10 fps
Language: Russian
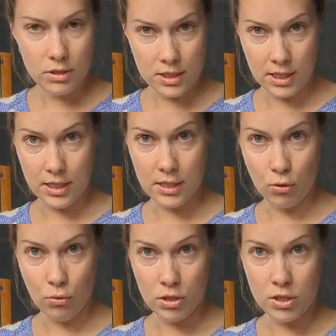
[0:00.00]
делая
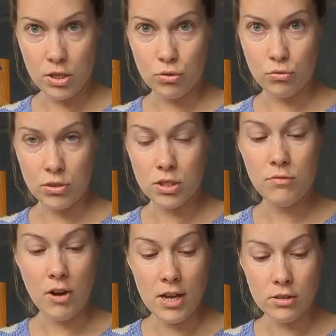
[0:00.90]
такую одежду,
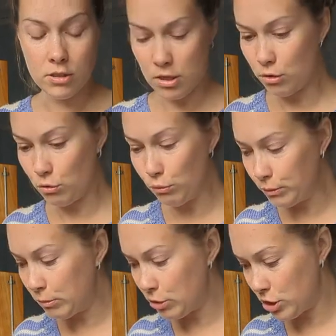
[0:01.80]
издеваются над
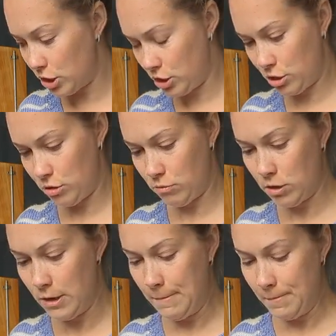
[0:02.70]
крупными
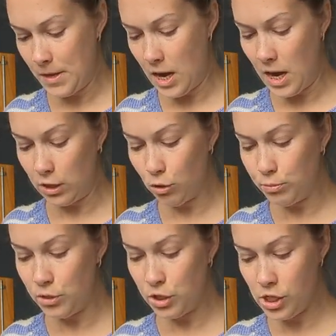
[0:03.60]
женщинами. А
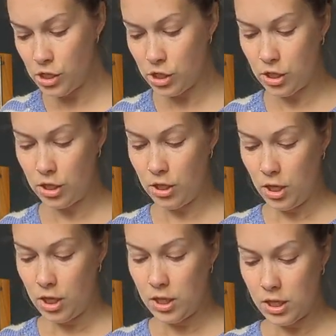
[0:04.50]
крупные женщины
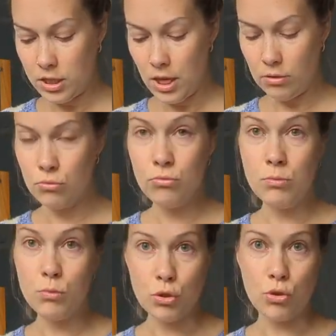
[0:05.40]
иногда, ну,
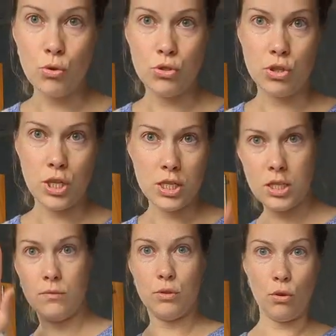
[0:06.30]
им тоже хочется
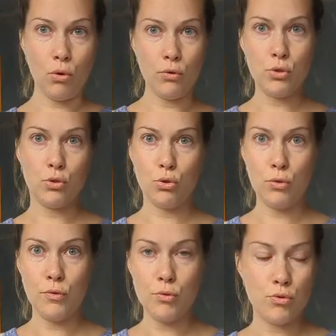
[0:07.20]
одеть вот такое
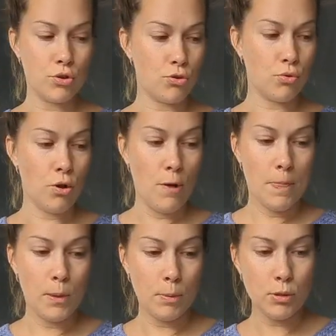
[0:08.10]
что-то в рюшечку.
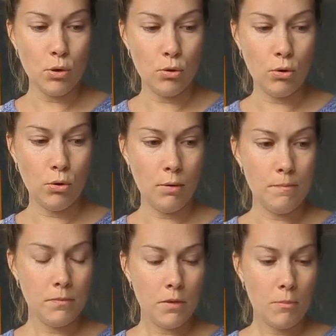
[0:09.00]
Но
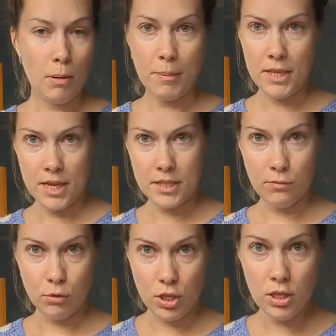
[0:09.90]
поскольку
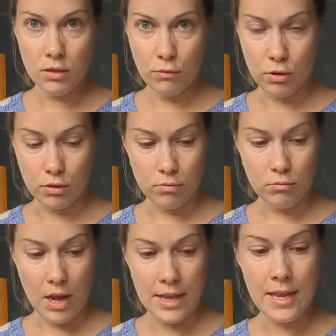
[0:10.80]
попадается вот это вот,
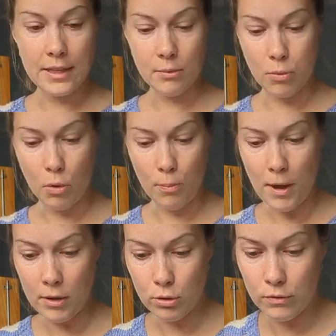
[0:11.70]
они это
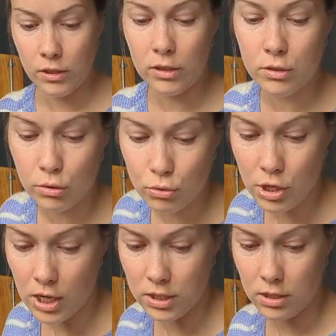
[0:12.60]
покупают и выглядит
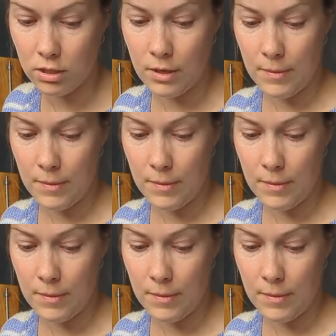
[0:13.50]
ужасно.